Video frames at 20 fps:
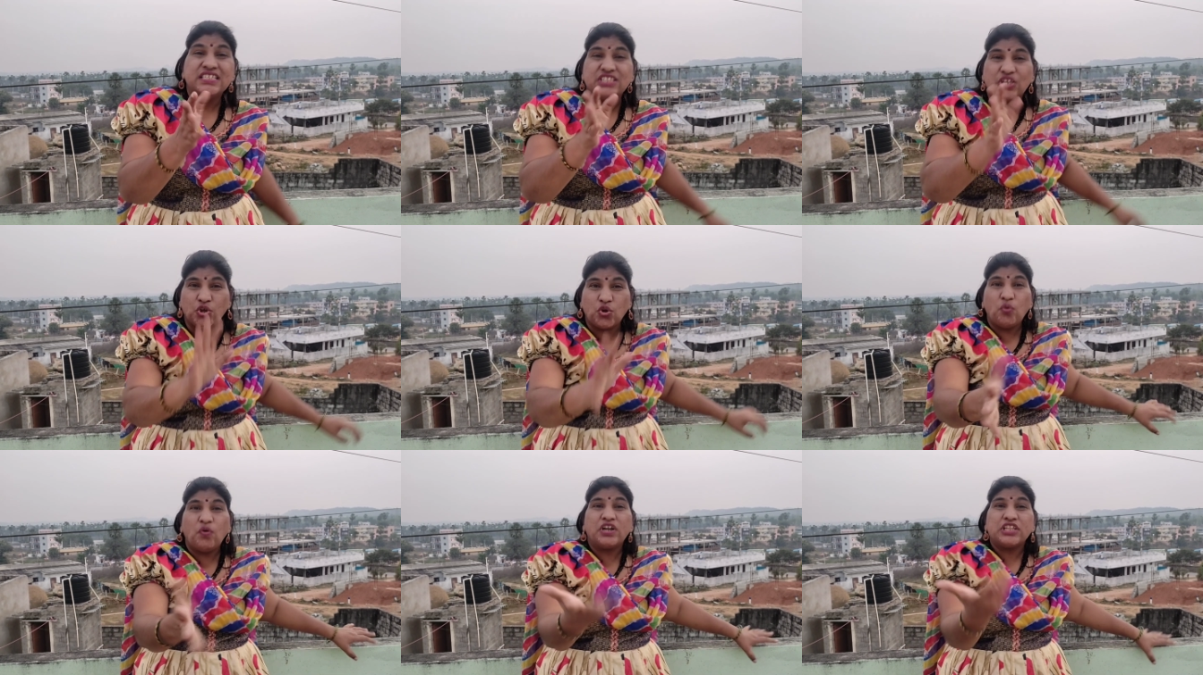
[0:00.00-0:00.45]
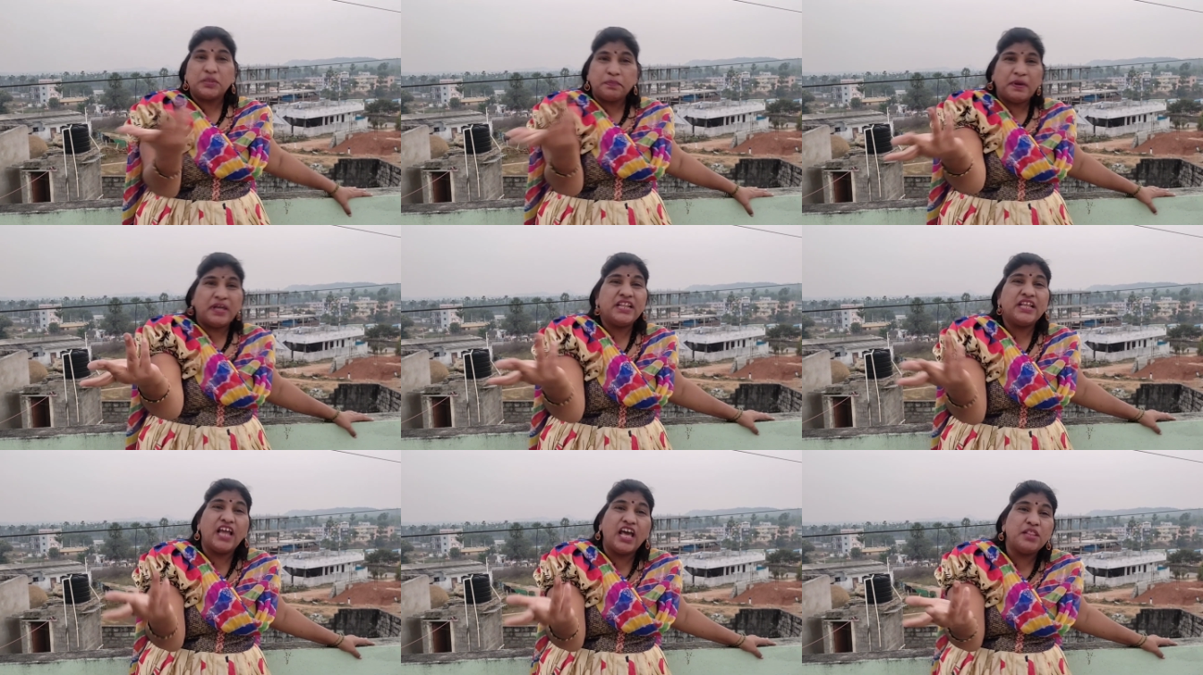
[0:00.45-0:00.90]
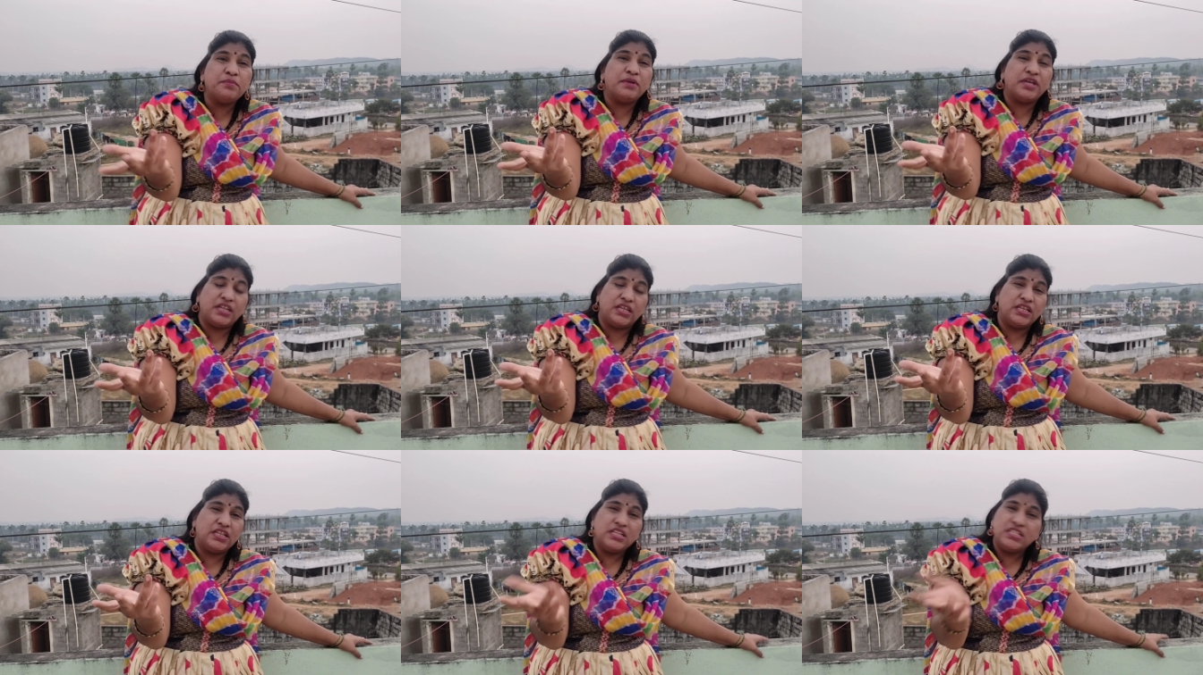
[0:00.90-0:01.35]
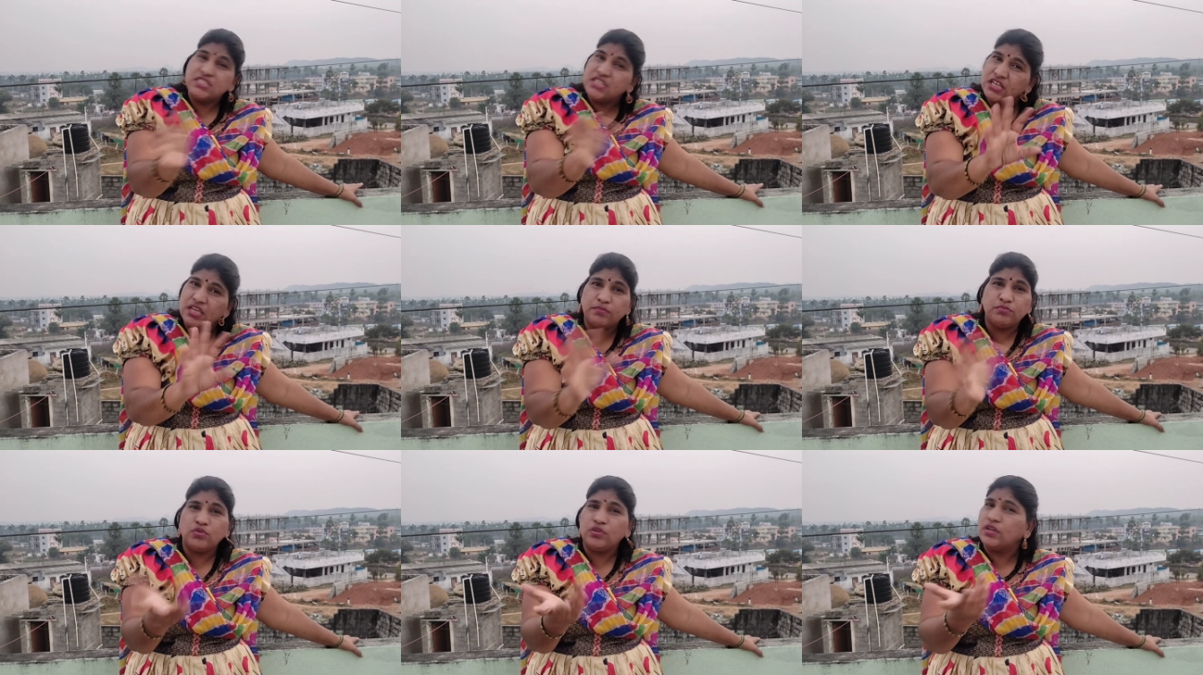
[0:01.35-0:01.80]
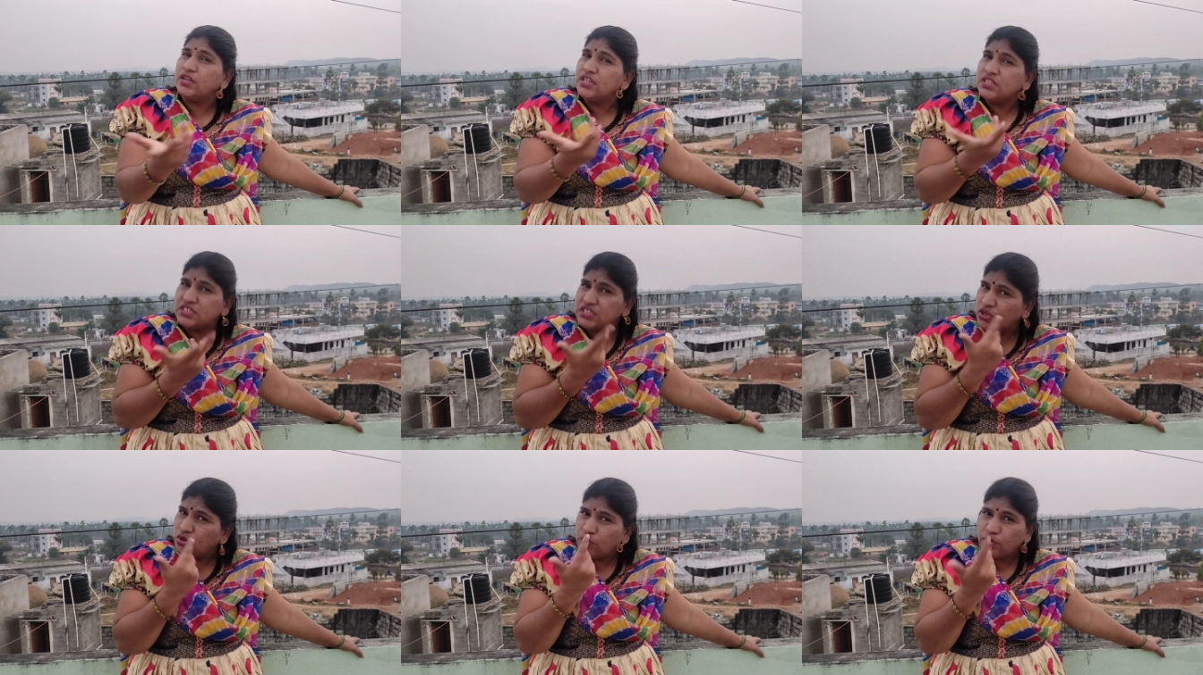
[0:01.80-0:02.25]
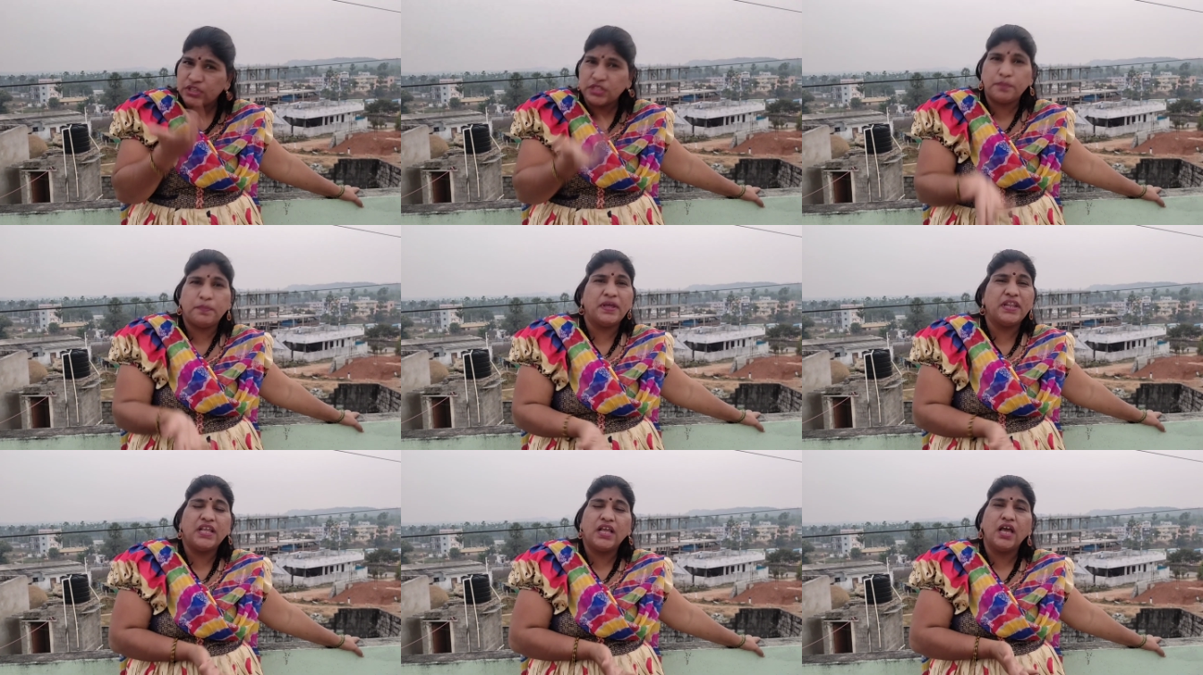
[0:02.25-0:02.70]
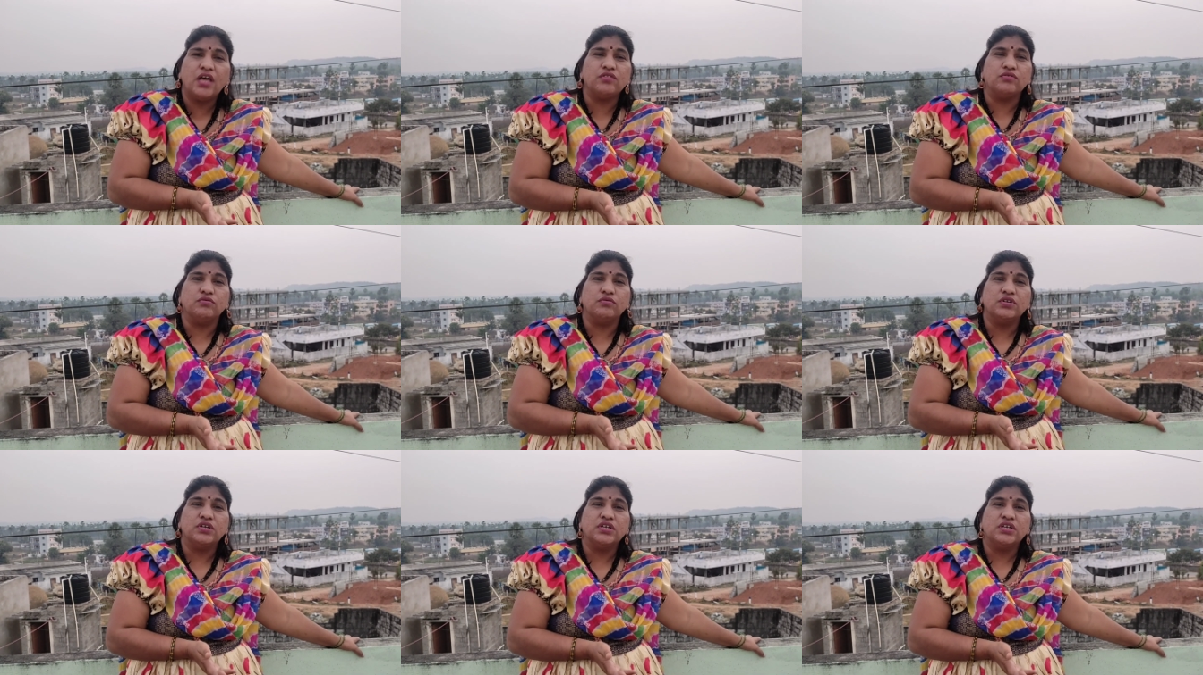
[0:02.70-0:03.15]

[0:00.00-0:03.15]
సిగ్గు పడితే పని కాదు మరి నిజంగా చెప్తున్నాను సిగ్గు పడితే పని కాదు